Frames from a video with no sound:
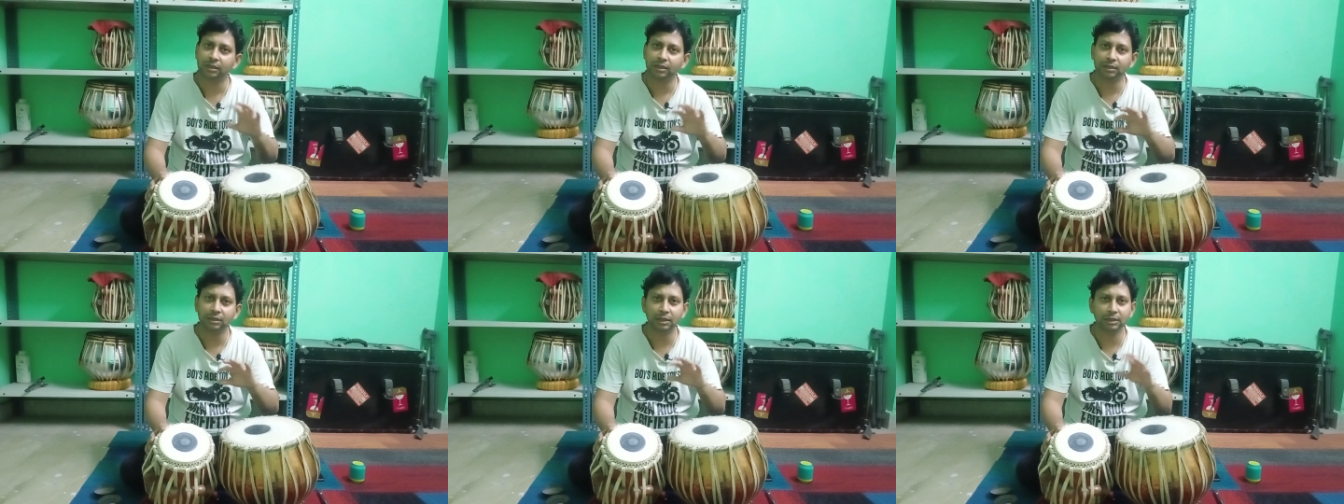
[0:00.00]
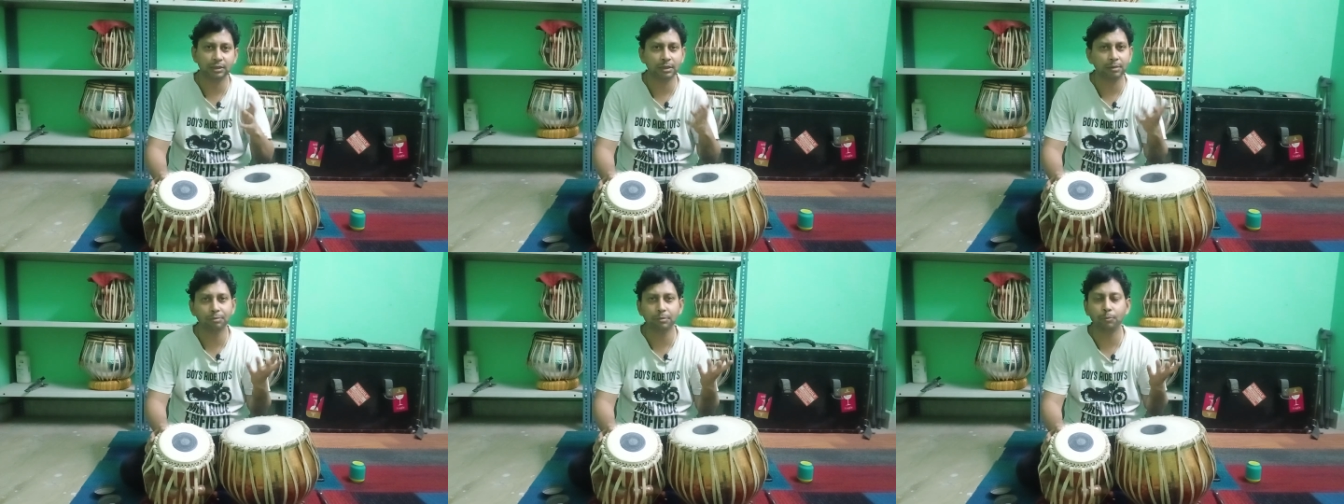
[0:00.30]
ये
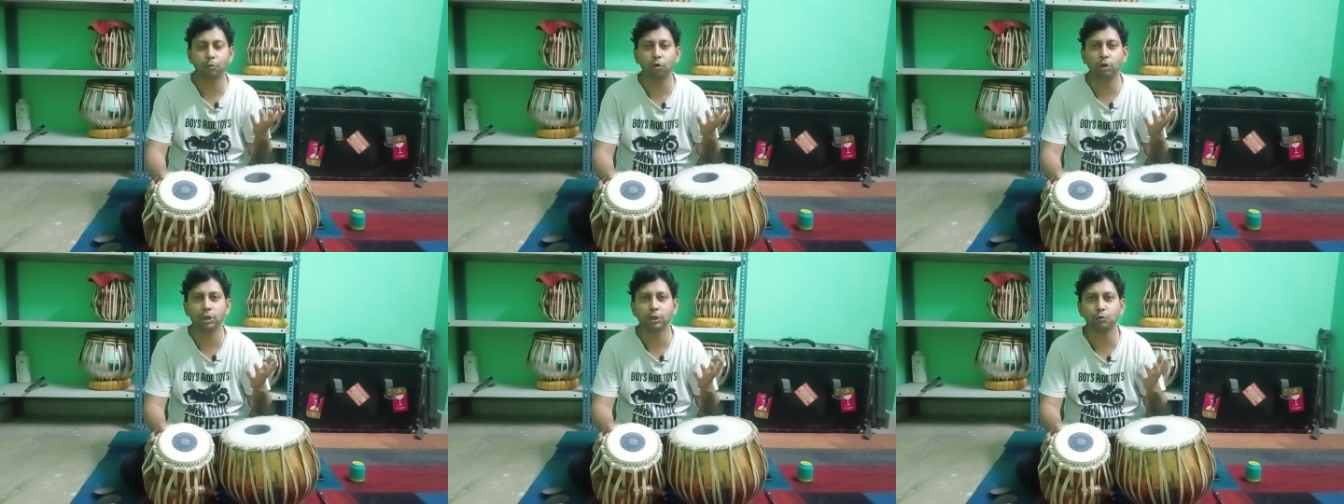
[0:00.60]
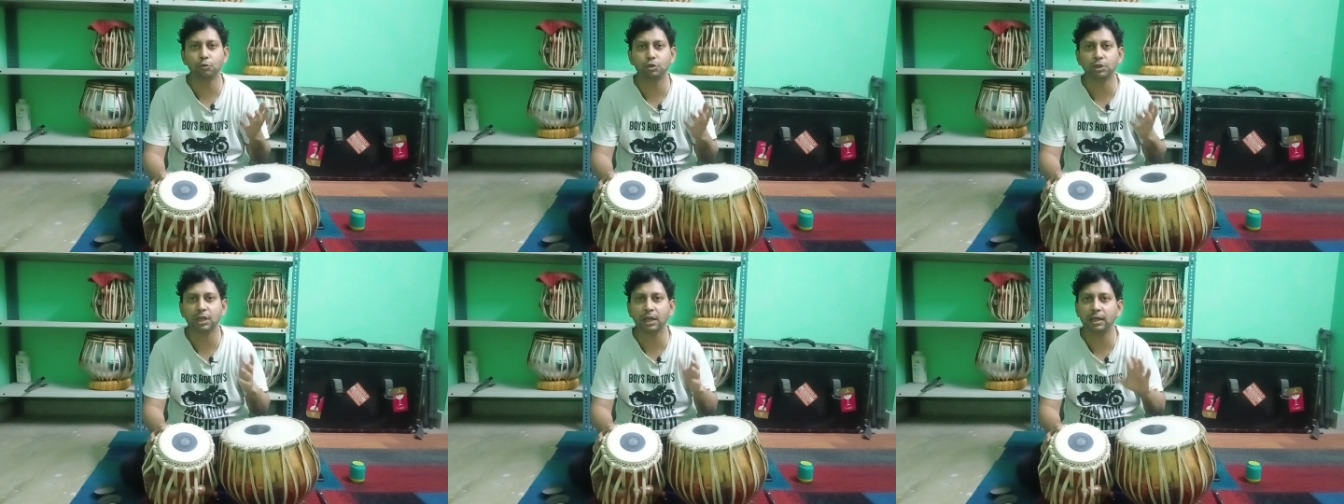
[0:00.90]
सब बोल
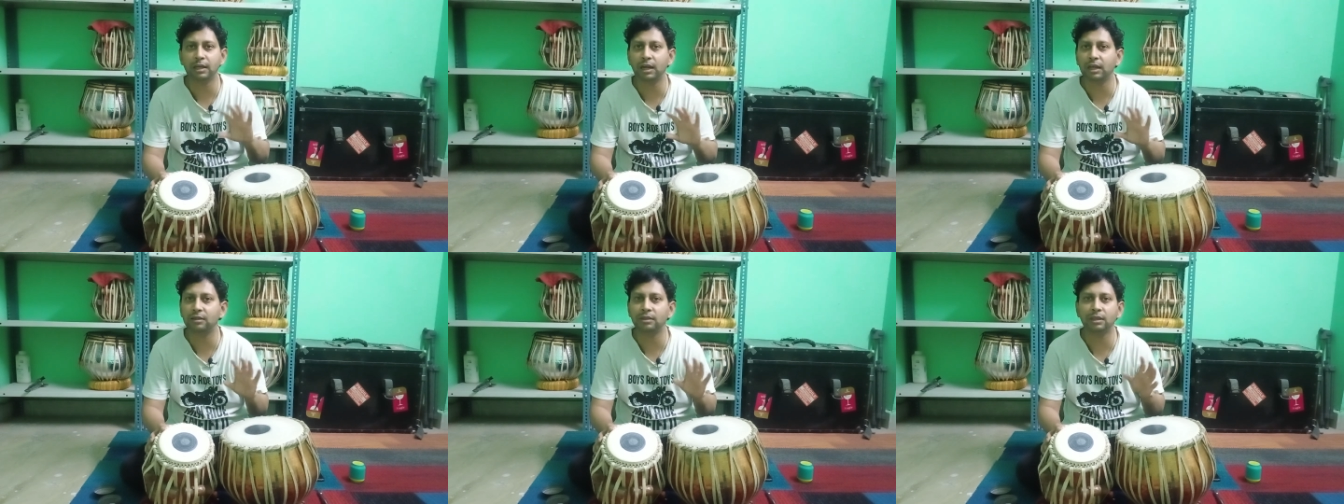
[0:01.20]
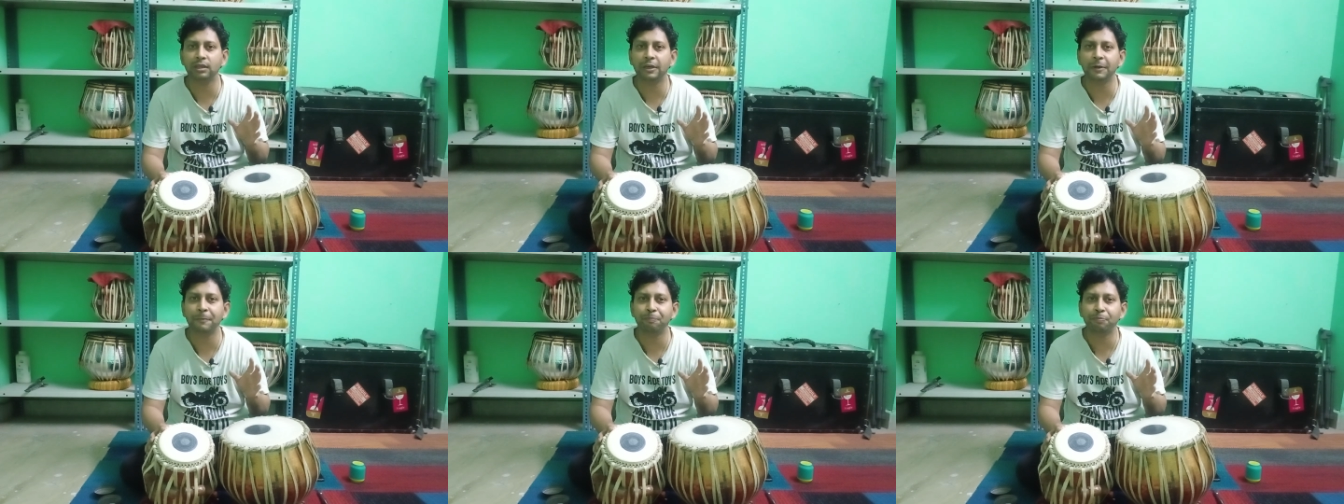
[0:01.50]
यूज़ किए जाते
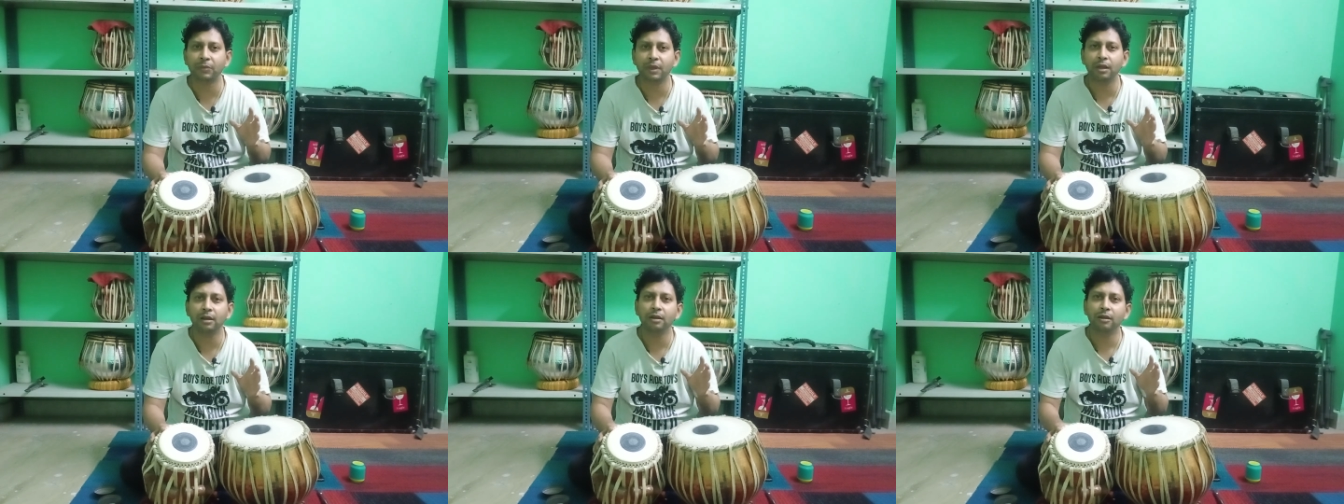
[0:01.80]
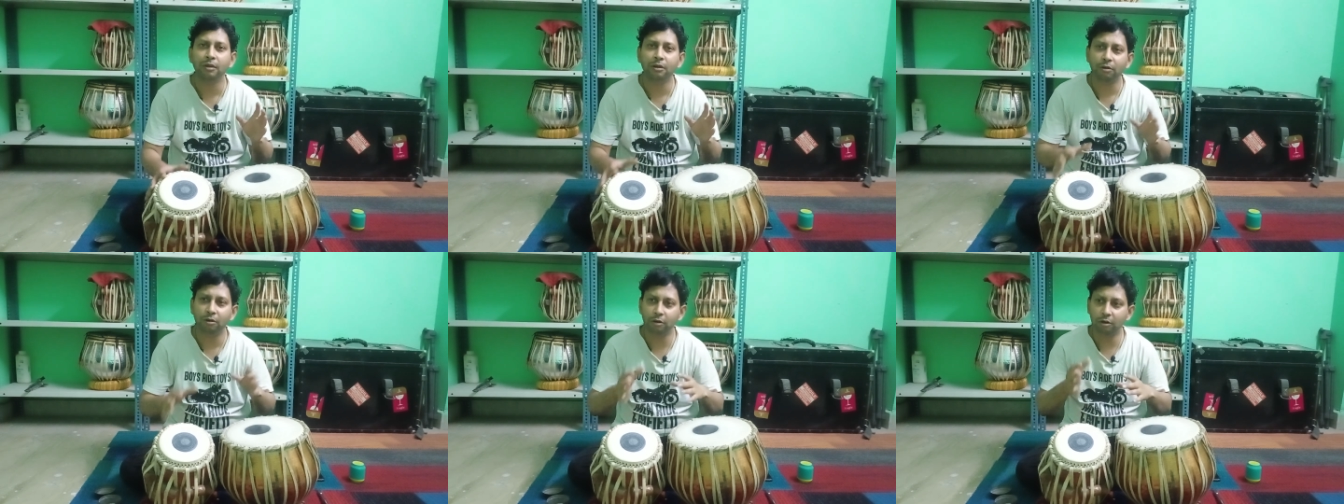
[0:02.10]
हैं
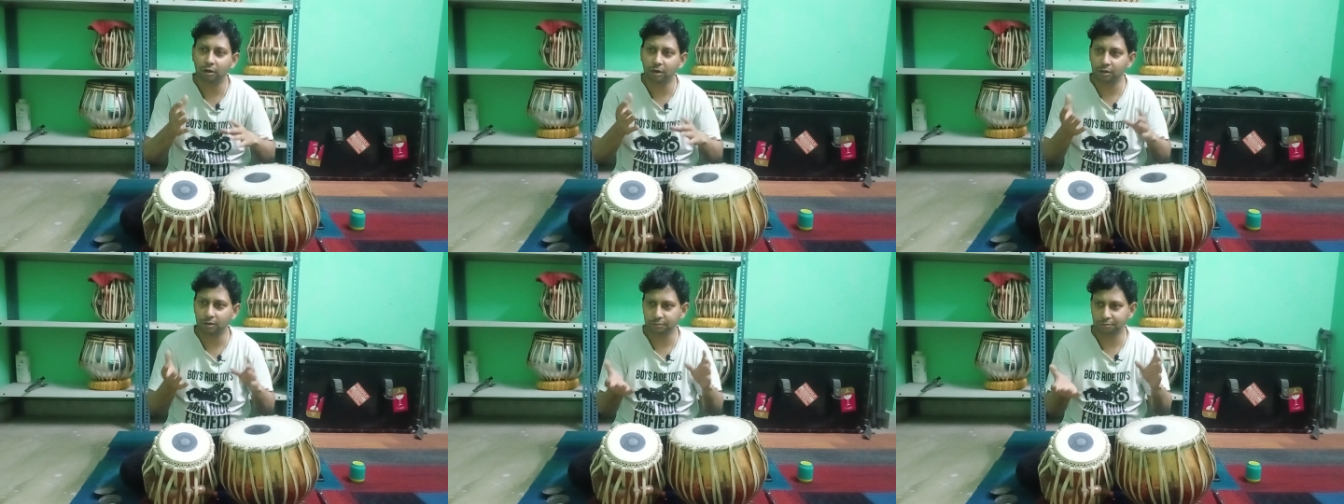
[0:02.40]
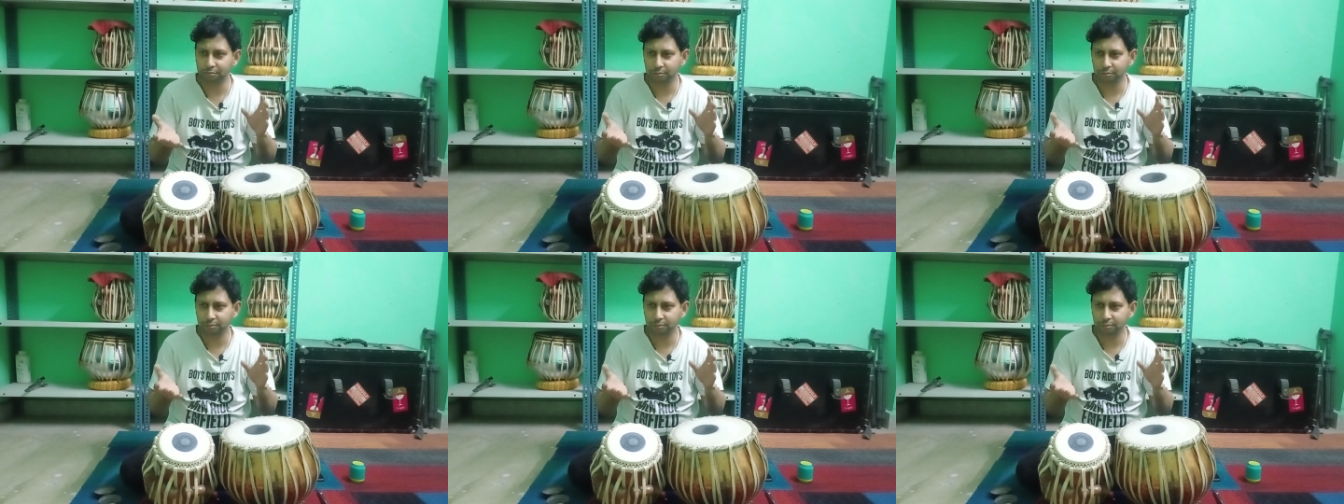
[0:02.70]
और